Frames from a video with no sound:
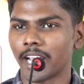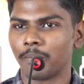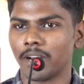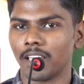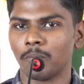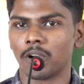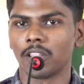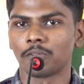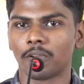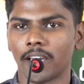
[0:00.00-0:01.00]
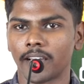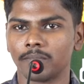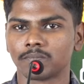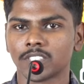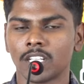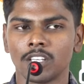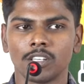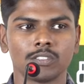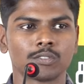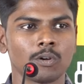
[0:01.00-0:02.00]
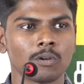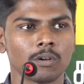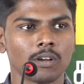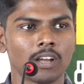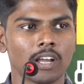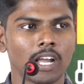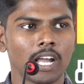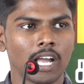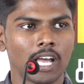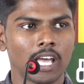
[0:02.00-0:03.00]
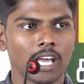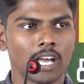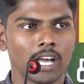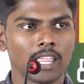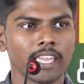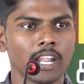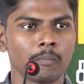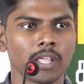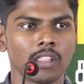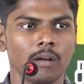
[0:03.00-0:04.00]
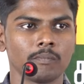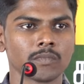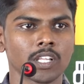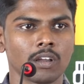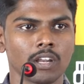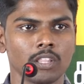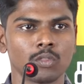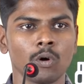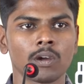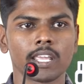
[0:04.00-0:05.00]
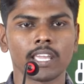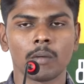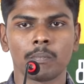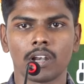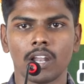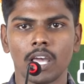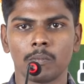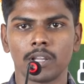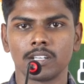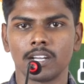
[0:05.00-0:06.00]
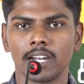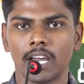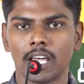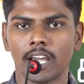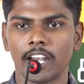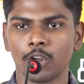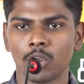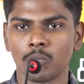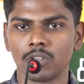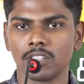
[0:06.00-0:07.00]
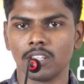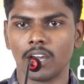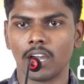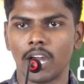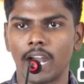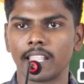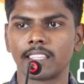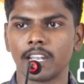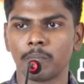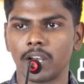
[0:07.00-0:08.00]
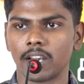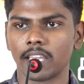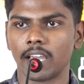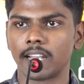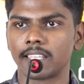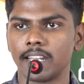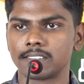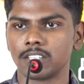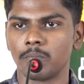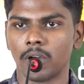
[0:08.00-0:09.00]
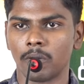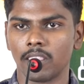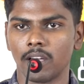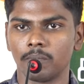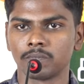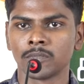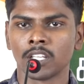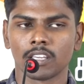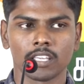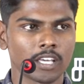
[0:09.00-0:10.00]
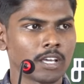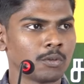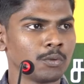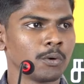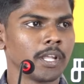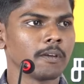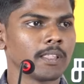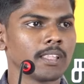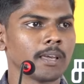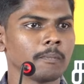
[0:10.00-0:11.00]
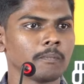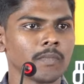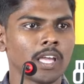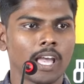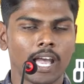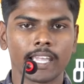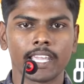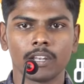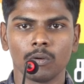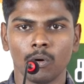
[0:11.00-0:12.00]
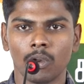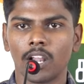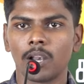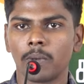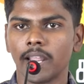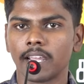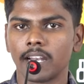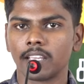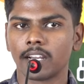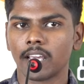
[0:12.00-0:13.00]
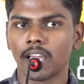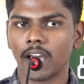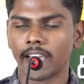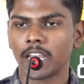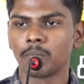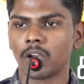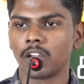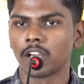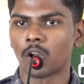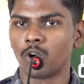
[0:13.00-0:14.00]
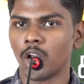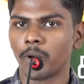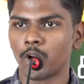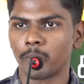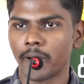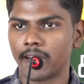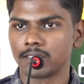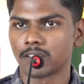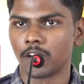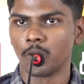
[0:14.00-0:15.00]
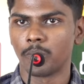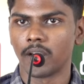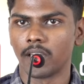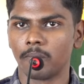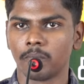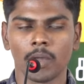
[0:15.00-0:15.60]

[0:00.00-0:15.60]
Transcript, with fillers: ட்ரை பண்ணு அது மட்டும் தான் சொன்னாங்க ஸோ அதையும் அப்படிதான் நீங்கள் தோக்குறீங்க அப்படின்னா அது அது அன்னையோட முடிஞ்சது அடுத்து என்ன பண்ணுறீங்க அடுத்து என்ன ஸ்டெப் அப்படிதான் இங்கே தூத்துக்குடிக்கு வந்தேன் அகைன் ஒரு நாள் பிரேக் எடுத்துக்கிட்டேன் அகைன் மறுபடியும் கிரவுண்டில் போய் என்னோட ப்ராக்டிஸ் கண்டினியூ பண்ணேன்